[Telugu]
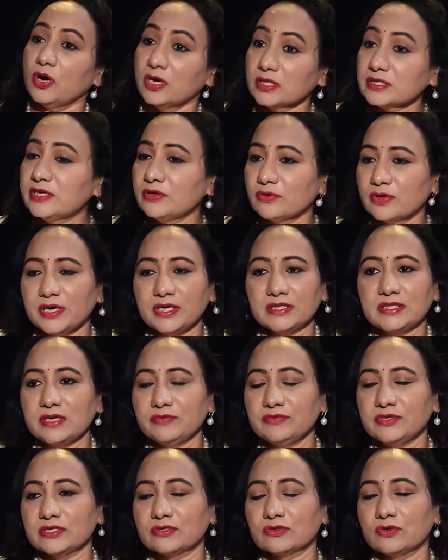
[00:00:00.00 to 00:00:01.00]
పాజిటివ్గా
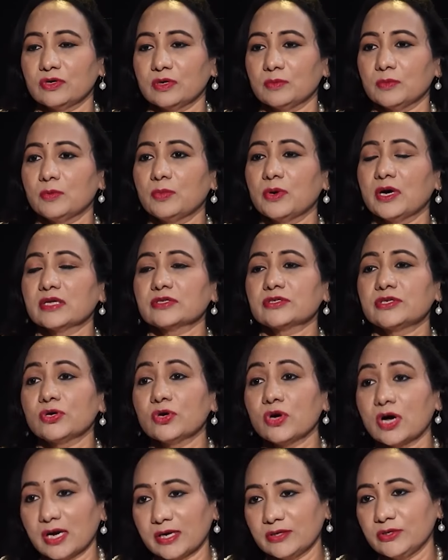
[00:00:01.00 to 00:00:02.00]
రిసీవ్ చేసుకోవడము
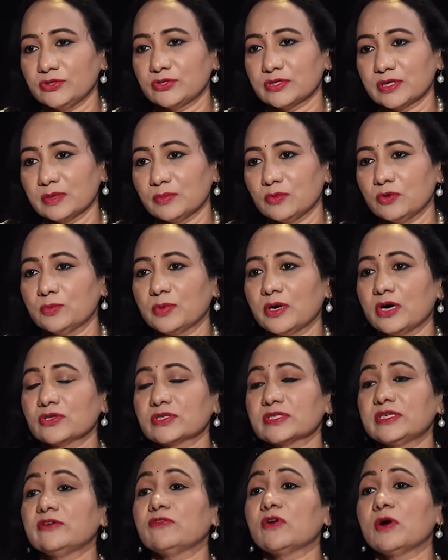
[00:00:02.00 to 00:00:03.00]
పాజిటివ్గా ఆలోచించడము
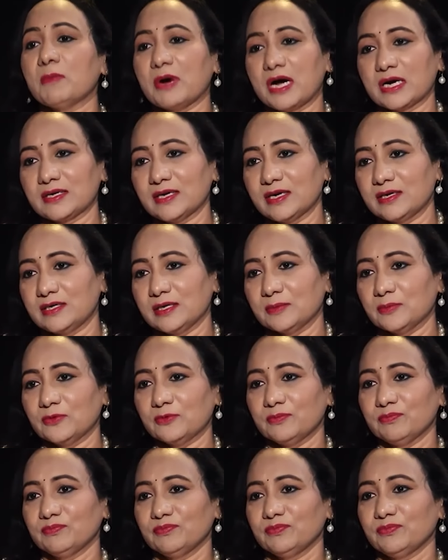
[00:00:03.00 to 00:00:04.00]
పాజిటివ్గా
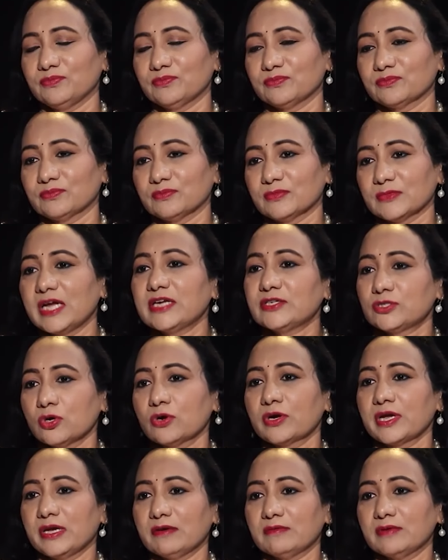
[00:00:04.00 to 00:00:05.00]
మాట్లాడడము hmm.
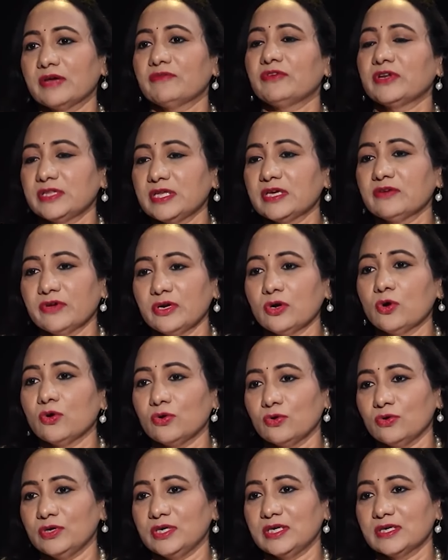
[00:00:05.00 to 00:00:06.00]
ఇట్స్ ఓకే ఎవ్రీథింగ్ విల్
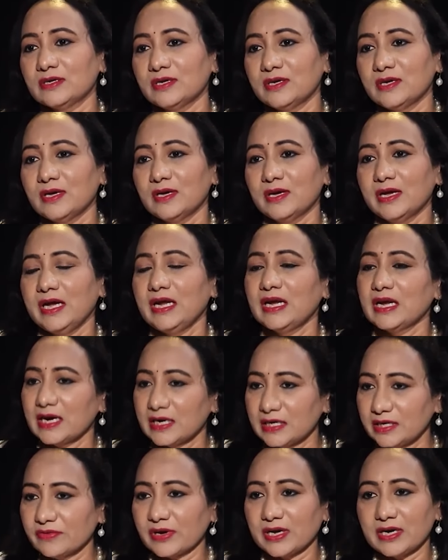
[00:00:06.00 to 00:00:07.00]
గో గుడ్
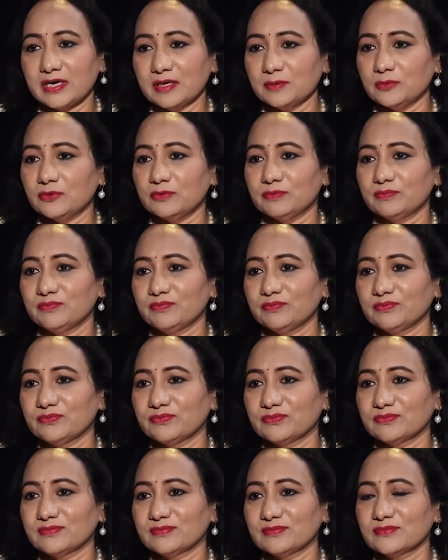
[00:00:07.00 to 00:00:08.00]
ఇలాంటివి అనడము
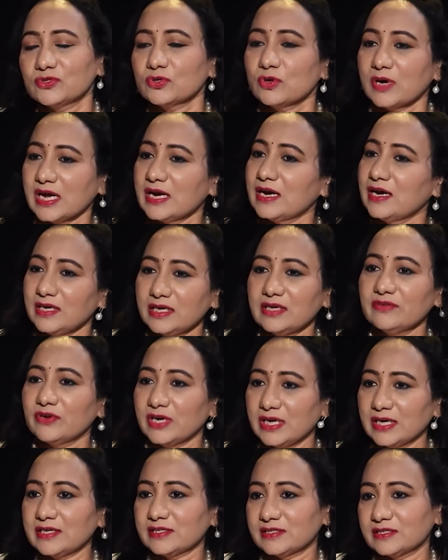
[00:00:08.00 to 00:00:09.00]
సో అలాంటివి
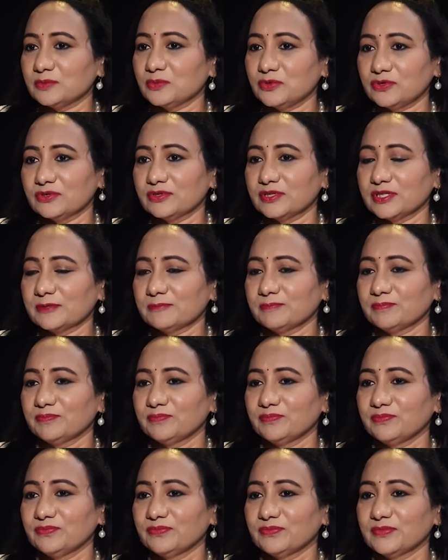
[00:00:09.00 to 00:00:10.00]
వాళ్ళకి ఇష్టం ఉంటుంది
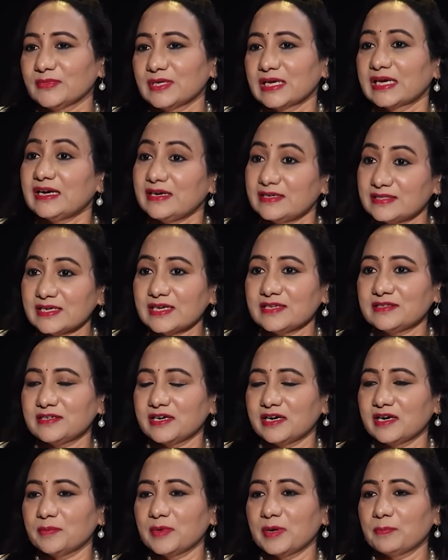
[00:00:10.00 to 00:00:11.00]
క్రిటిసైజ్
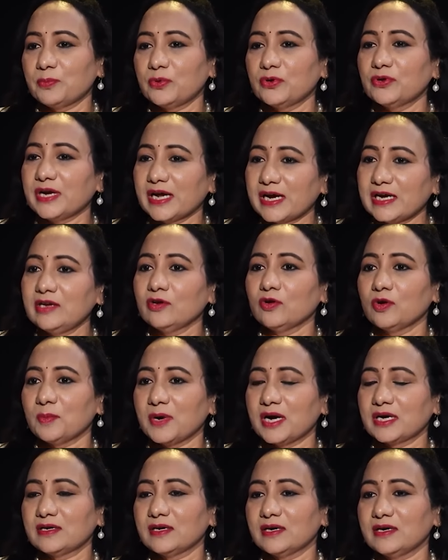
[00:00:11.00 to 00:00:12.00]
చేయడం ఎప్పుడు
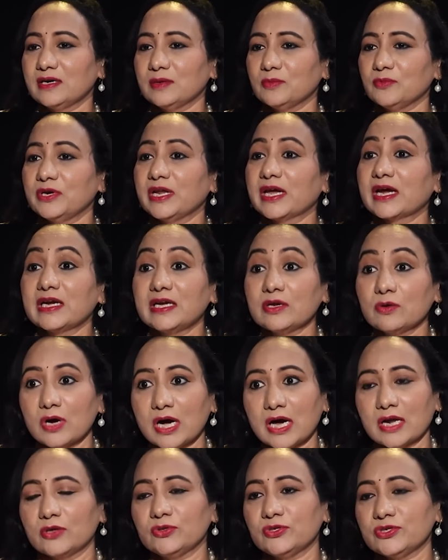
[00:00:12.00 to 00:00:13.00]
నెగిటివ్గా మాట్లాడడము
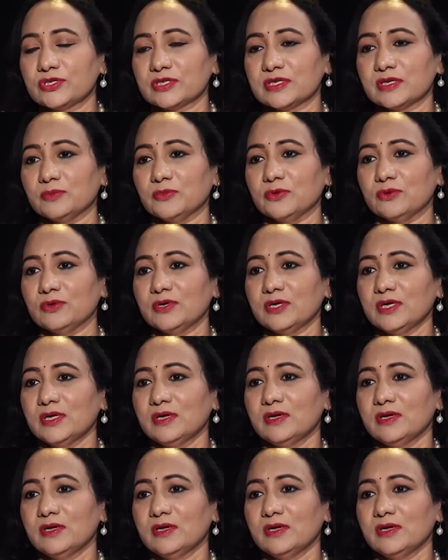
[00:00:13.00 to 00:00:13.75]
నెగిటివ్గా ఆలోచించడము